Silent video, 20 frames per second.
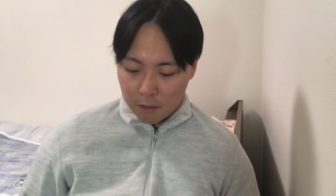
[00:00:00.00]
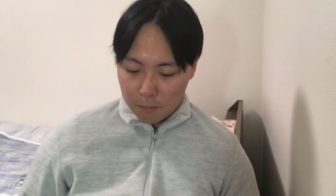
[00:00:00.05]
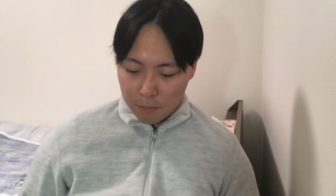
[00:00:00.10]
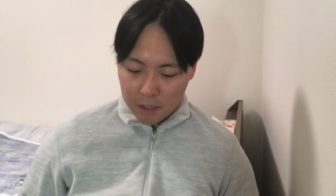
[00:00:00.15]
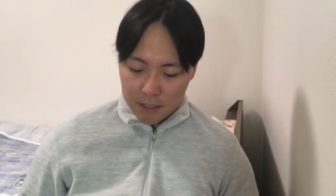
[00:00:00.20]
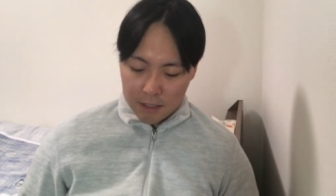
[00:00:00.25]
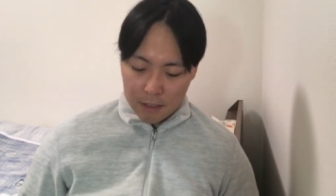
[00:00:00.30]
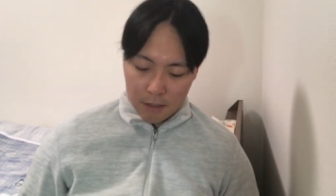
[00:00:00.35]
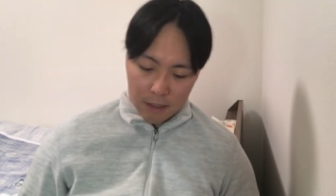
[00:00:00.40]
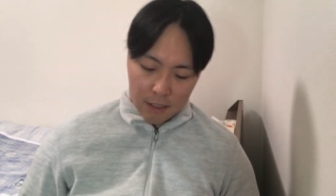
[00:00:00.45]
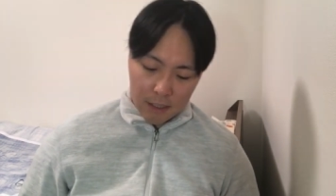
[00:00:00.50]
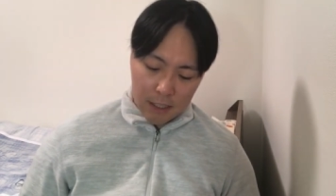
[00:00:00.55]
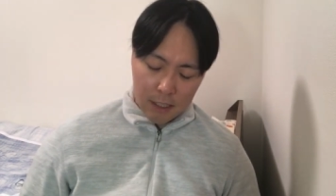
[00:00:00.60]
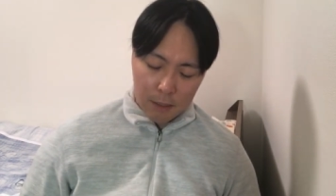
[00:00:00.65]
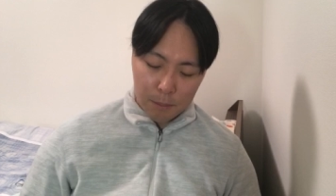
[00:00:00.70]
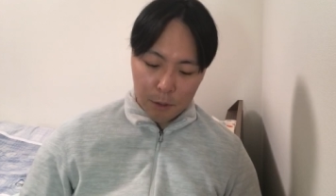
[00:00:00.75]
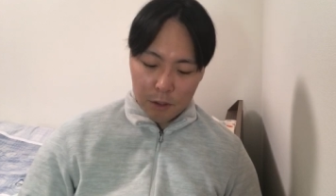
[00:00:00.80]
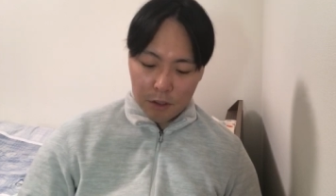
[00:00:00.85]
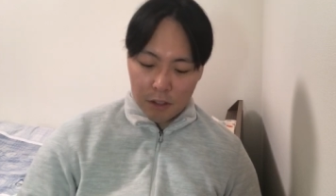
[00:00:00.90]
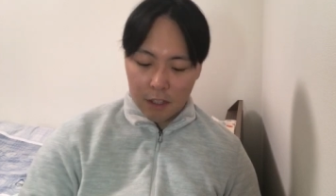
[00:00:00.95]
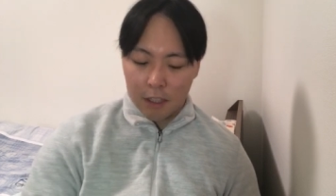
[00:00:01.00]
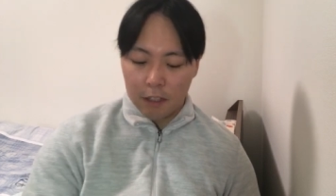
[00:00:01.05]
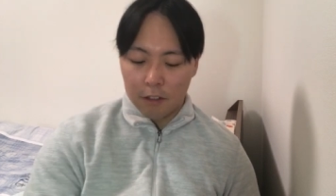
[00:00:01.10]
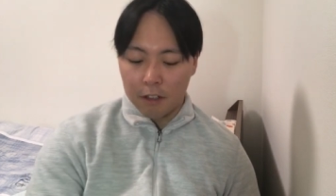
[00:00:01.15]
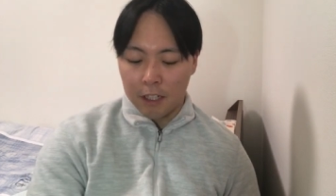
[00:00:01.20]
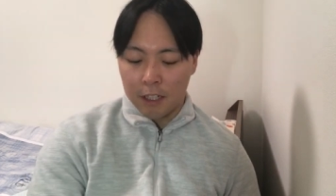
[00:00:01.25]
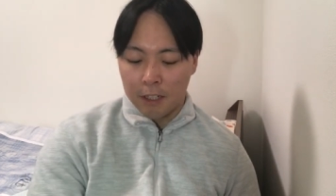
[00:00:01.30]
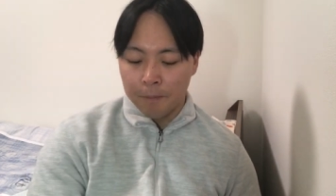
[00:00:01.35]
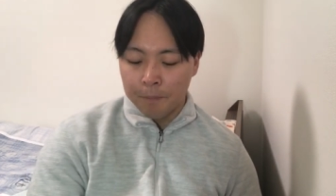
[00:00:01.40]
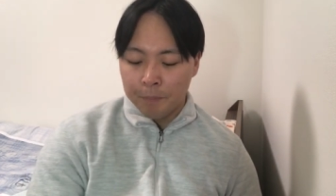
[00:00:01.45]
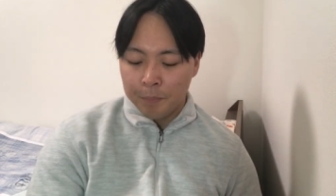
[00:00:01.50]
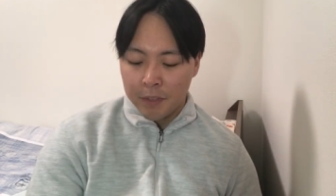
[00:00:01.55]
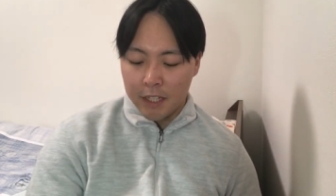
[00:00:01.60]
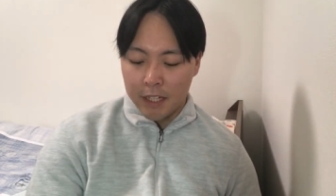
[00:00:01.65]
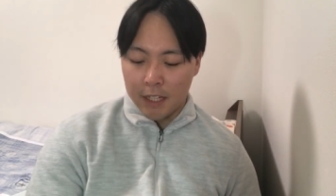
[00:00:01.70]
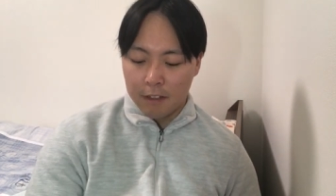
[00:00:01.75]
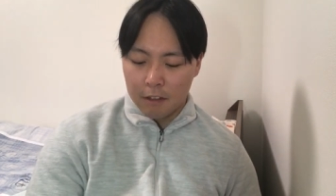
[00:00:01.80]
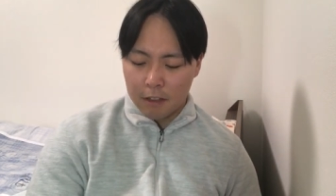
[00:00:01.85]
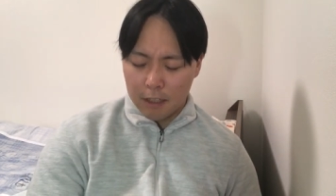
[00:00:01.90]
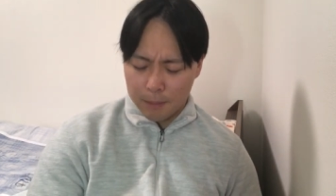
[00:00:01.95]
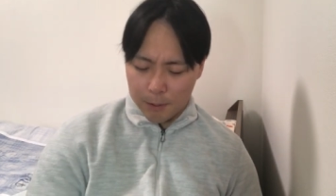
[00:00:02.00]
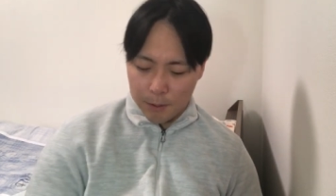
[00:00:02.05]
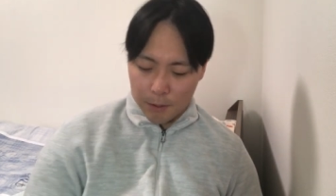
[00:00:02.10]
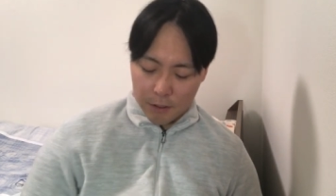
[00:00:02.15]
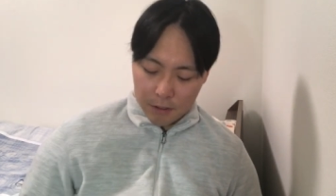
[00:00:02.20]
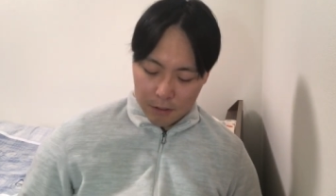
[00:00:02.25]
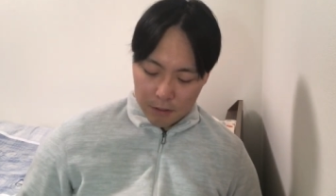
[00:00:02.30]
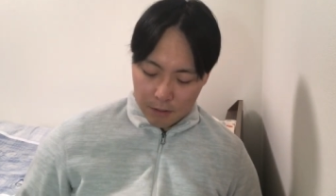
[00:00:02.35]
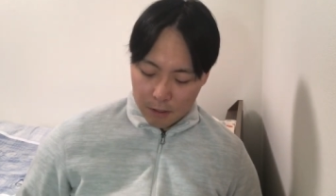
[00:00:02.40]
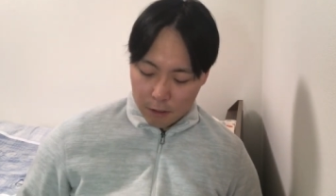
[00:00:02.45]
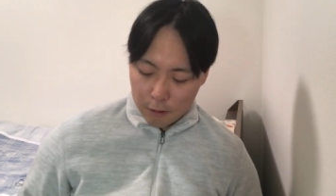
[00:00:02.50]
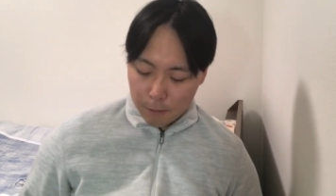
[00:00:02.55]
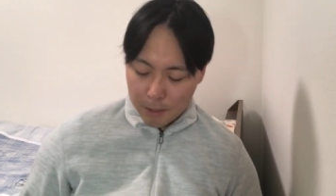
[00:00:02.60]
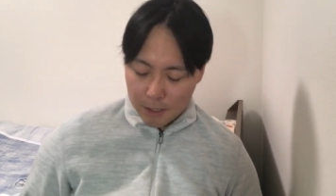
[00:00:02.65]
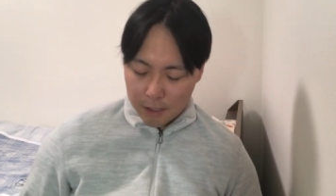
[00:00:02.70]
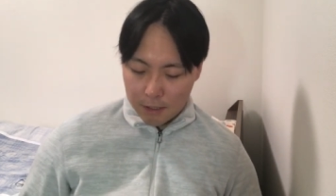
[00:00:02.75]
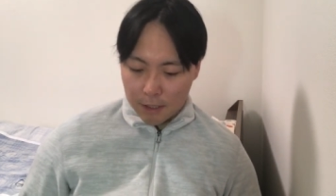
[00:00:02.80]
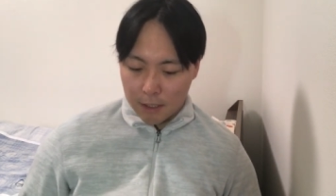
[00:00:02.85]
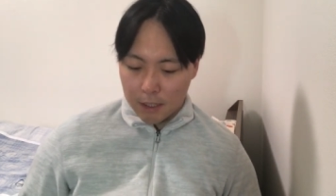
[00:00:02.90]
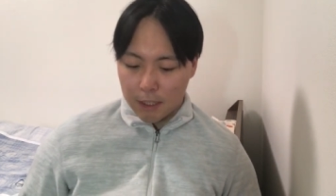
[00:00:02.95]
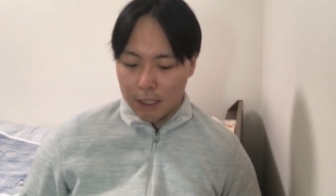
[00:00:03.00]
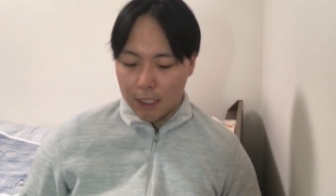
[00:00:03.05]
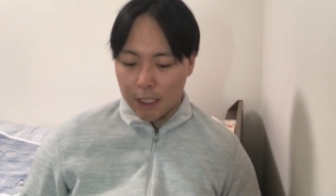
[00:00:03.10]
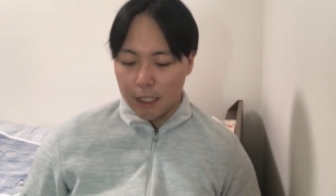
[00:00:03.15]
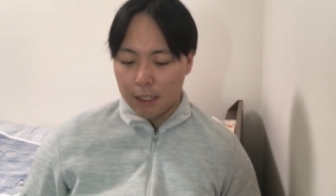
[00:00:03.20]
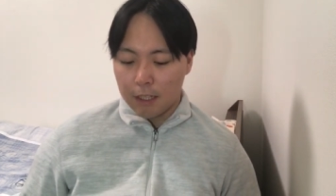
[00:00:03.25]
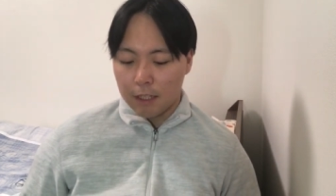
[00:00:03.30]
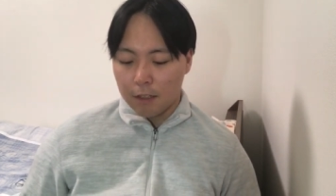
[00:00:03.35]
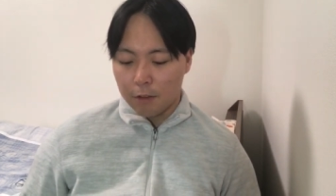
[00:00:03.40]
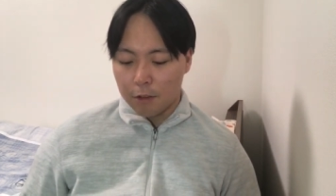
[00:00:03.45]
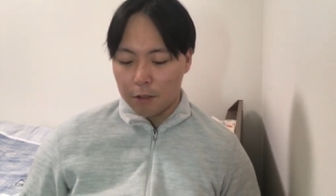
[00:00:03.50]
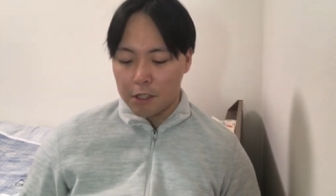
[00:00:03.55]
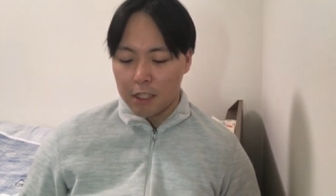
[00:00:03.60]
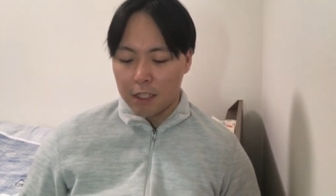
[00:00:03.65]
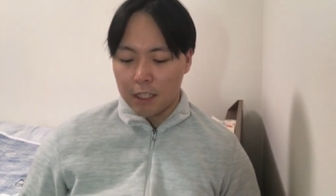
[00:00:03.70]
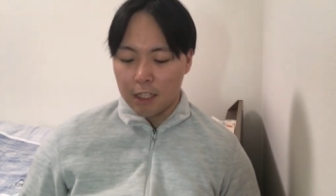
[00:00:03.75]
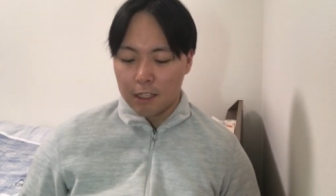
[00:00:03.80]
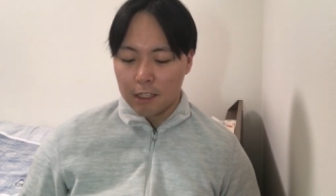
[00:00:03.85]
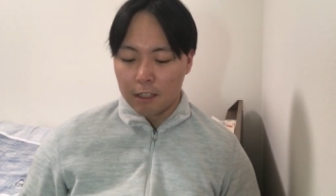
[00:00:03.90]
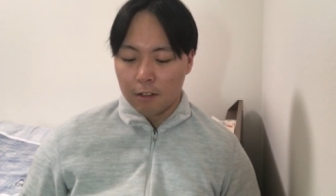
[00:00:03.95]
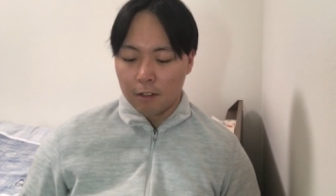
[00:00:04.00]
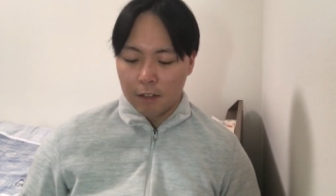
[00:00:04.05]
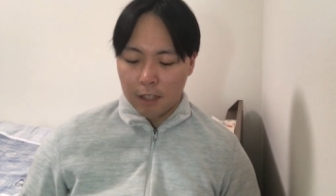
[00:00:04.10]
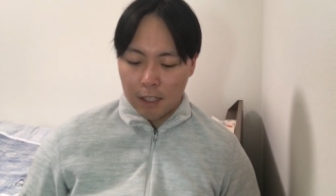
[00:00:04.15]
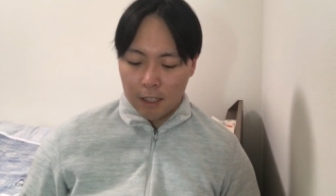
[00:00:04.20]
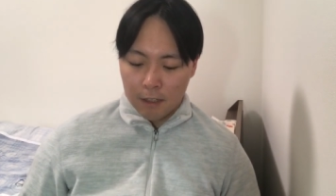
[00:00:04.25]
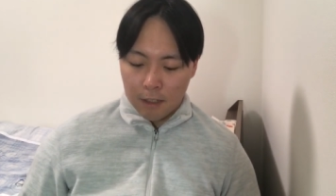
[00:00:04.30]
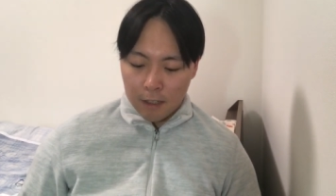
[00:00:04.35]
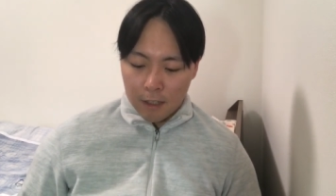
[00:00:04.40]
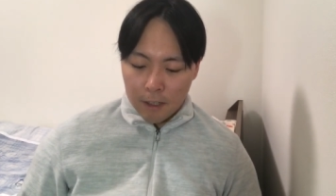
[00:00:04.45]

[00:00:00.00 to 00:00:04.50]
まあ前回も言ったように、いや、ゆたぼんくんにはうまくやっていってほしいですけどね。